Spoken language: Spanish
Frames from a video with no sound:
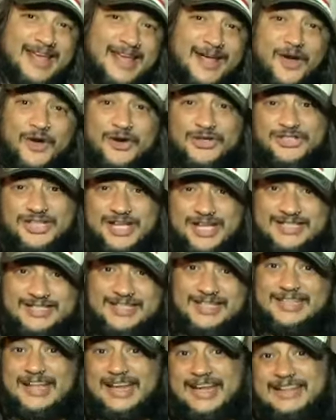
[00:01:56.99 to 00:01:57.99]

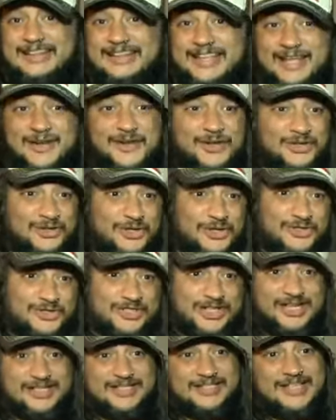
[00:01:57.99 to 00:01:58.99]
Scorsese, Tarantino,
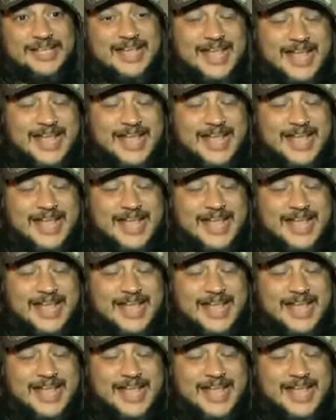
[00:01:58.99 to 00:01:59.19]
entonces,